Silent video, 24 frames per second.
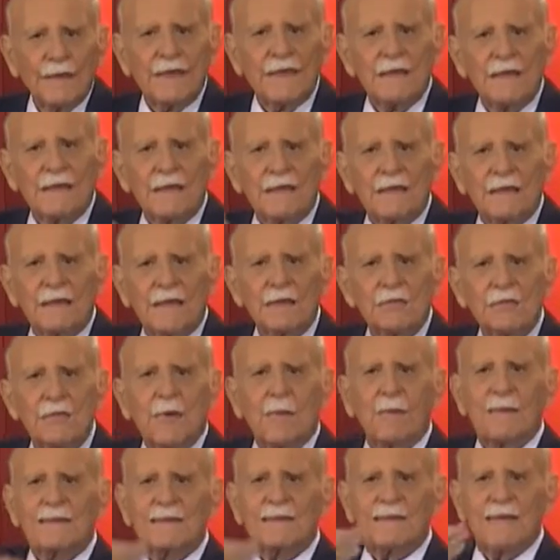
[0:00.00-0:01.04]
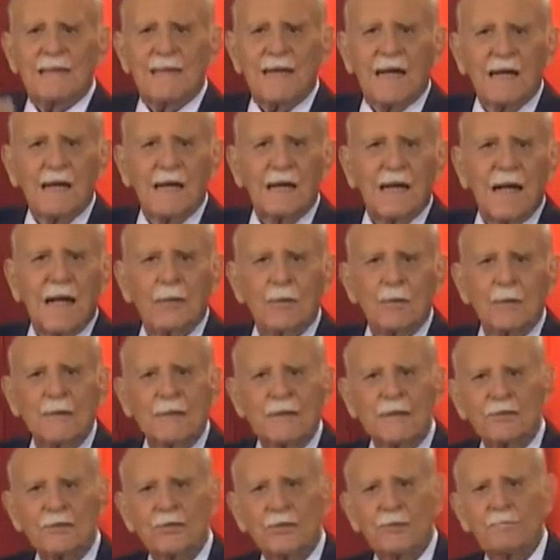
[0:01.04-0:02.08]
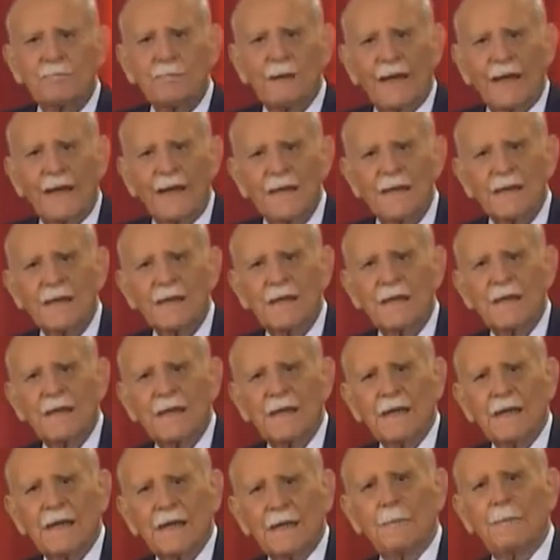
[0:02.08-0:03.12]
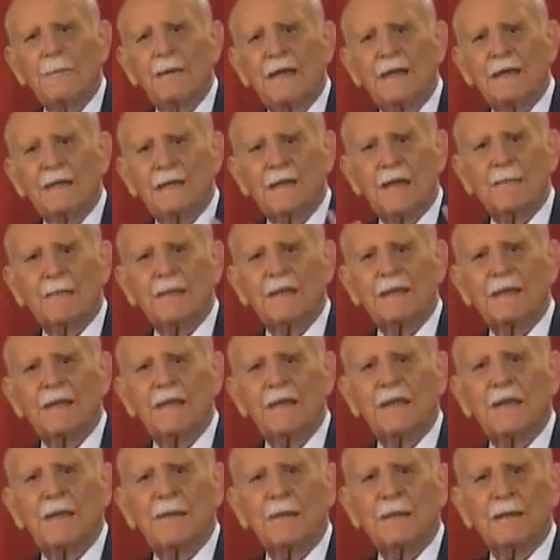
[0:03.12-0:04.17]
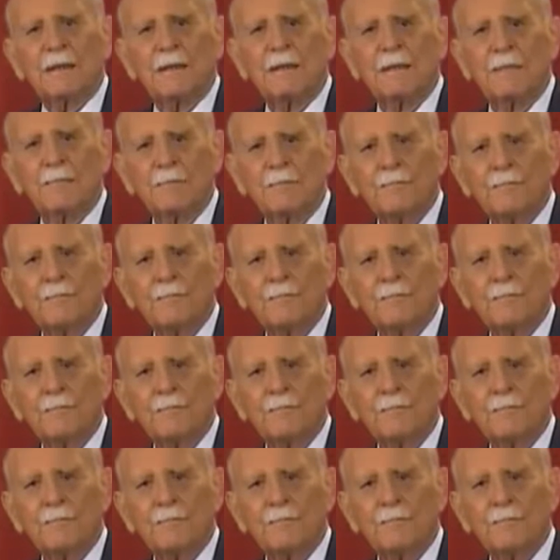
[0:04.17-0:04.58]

intentando avasallar a una nación pequeña y militarmente débil.